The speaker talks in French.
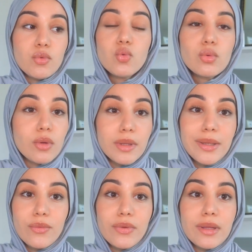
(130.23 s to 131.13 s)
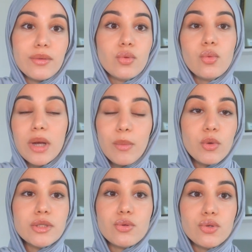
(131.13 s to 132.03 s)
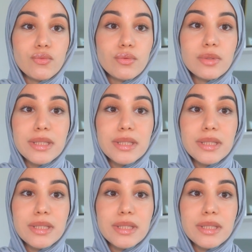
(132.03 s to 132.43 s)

où on en est en fait. Donc là, moi, ce que je veux,